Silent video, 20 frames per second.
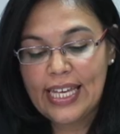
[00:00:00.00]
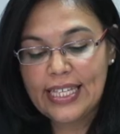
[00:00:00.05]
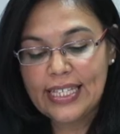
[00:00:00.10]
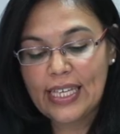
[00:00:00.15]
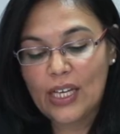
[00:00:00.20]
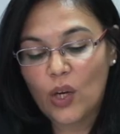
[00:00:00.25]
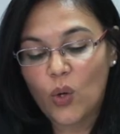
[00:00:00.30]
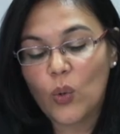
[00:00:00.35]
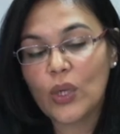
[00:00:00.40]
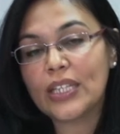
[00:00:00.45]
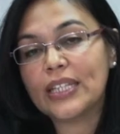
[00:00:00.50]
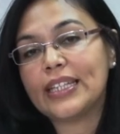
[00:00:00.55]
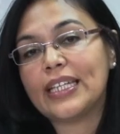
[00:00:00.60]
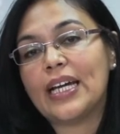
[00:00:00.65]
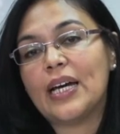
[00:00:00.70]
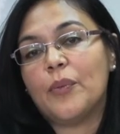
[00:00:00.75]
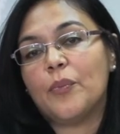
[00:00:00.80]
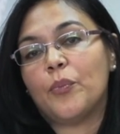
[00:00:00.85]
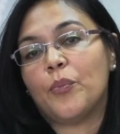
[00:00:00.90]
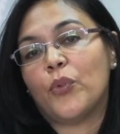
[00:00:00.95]
se
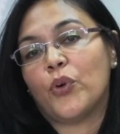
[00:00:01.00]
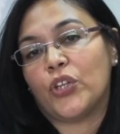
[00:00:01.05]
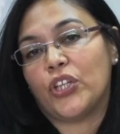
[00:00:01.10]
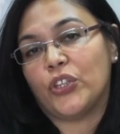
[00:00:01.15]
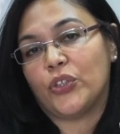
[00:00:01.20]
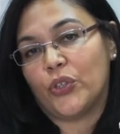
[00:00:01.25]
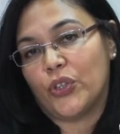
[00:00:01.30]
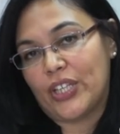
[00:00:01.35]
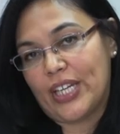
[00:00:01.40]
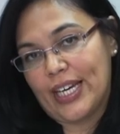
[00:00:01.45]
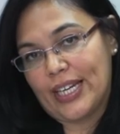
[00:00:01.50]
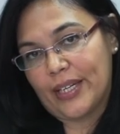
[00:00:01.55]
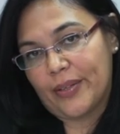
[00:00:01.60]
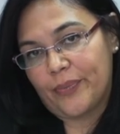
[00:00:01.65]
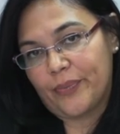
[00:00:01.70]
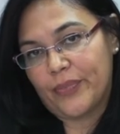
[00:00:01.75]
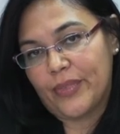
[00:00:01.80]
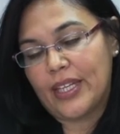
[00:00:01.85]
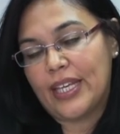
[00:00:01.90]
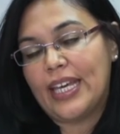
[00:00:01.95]
encuentra monitorear.
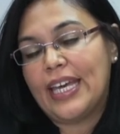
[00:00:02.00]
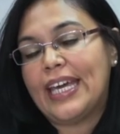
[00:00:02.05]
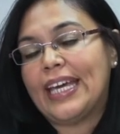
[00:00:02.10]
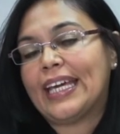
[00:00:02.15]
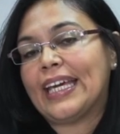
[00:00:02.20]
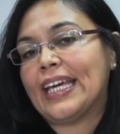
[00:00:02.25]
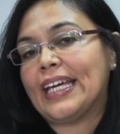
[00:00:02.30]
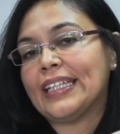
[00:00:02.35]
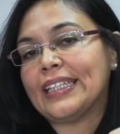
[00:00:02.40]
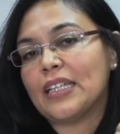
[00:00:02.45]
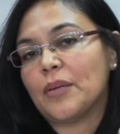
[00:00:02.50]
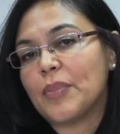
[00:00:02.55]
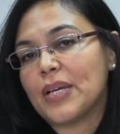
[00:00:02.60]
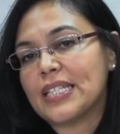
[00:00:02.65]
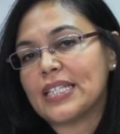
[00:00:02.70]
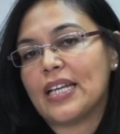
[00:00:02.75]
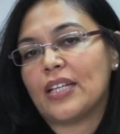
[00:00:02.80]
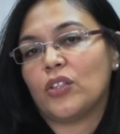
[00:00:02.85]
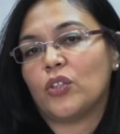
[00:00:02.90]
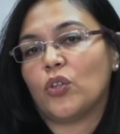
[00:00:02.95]
¿Qué está
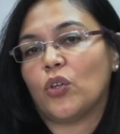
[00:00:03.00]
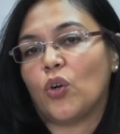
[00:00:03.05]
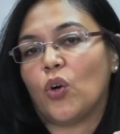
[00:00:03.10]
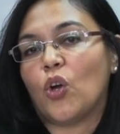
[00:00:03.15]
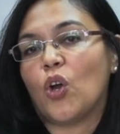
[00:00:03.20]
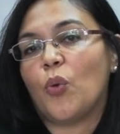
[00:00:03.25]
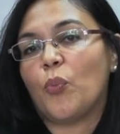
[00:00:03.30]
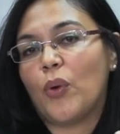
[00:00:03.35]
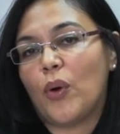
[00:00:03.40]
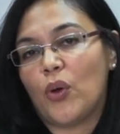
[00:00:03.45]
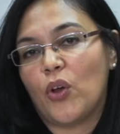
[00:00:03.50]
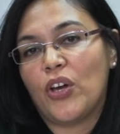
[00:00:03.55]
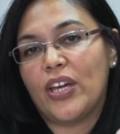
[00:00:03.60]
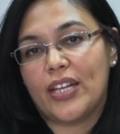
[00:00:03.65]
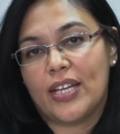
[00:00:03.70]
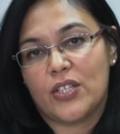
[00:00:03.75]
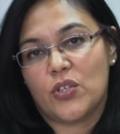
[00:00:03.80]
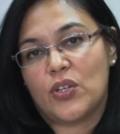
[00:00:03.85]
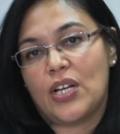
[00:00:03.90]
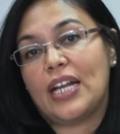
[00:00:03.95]
pasando con los pueblos y
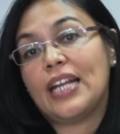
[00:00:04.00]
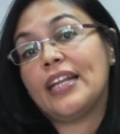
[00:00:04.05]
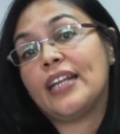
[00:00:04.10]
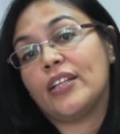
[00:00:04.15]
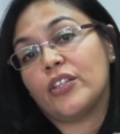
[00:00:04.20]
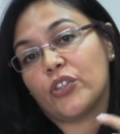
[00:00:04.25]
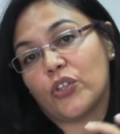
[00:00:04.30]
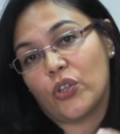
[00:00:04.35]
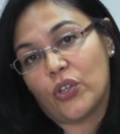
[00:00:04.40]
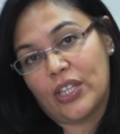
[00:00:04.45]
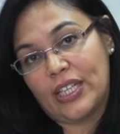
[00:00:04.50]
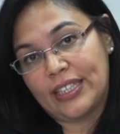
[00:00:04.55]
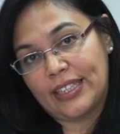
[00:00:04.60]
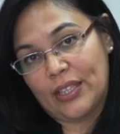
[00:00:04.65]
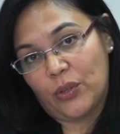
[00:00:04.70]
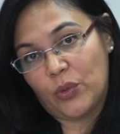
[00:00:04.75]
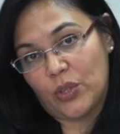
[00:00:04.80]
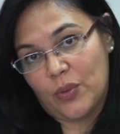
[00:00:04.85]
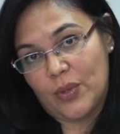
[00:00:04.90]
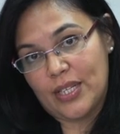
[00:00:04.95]
nacionales dentro de
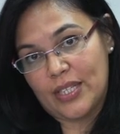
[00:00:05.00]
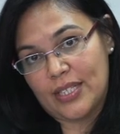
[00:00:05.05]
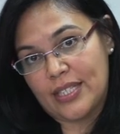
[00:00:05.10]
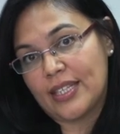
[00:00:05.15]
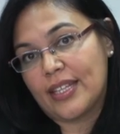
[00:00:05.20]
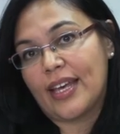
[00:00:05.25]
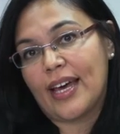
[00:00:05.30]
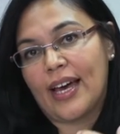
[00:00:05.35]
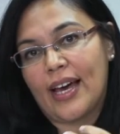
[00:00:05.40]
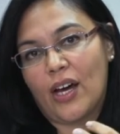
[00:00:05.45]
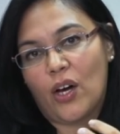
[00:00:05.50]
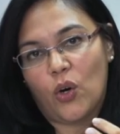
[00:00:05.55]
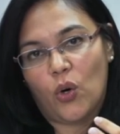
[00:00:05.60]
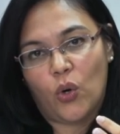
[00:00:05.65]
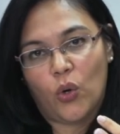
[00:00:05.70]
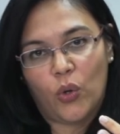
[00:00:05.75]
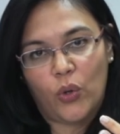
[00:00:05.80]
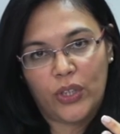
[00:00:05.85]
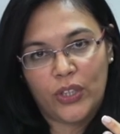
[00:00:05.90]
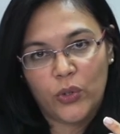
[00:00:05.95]
esta universidad
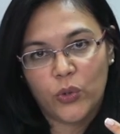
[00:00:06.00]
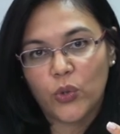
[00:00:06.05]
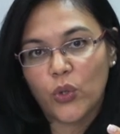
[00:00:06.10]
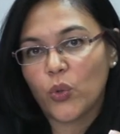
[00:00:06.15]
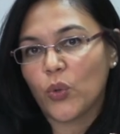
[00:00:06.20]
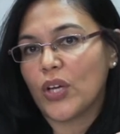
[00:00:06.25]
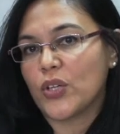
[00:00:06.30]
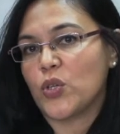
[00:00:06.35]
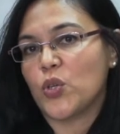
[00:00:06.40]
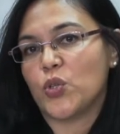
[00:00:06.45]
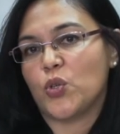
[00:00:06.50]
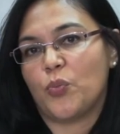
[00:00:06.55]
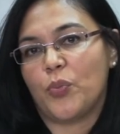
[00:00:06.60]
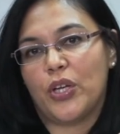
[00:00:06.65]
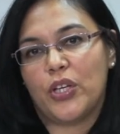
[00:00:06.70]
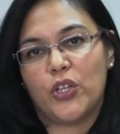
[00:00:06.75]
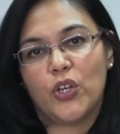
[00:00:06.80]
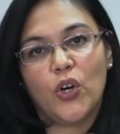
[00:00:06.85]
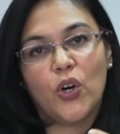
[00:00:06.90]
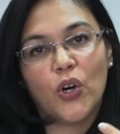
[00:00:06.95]
o Instituto de Educación
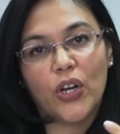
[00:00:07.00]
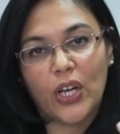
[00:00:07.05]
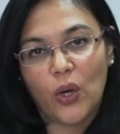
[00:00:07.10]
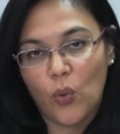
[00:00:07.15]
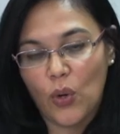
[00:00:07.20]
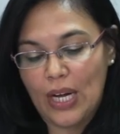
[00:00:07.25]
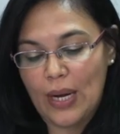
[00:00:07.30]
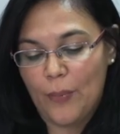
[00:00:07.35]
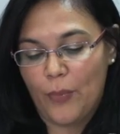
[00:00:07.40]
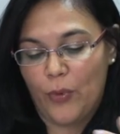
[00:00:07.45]
Superior, Escuela